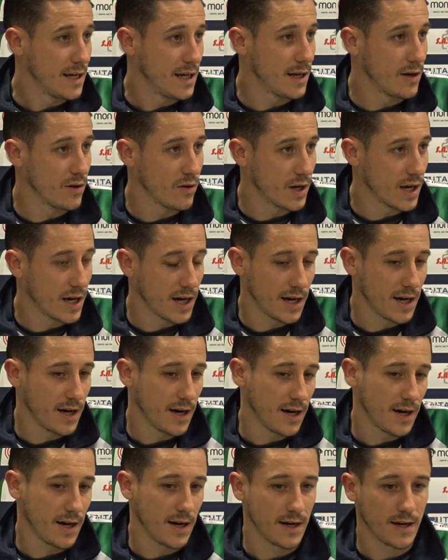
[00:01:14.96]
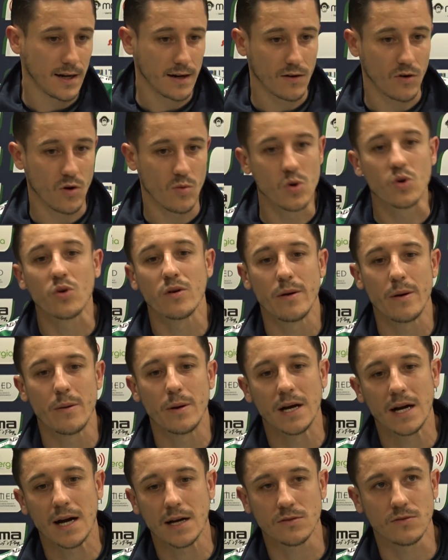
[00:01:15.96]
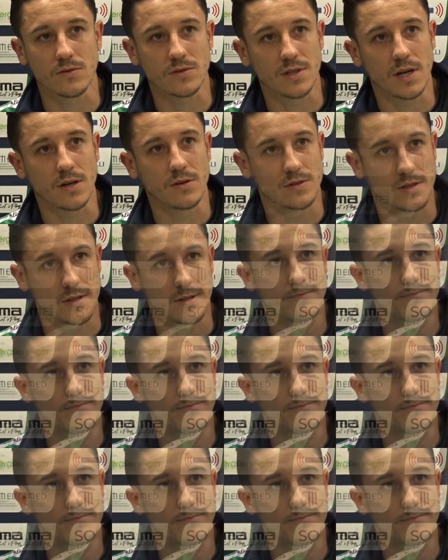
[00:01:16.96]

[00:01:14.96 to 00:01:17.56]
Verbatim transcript: allora comunque mi è mancato un sacco così.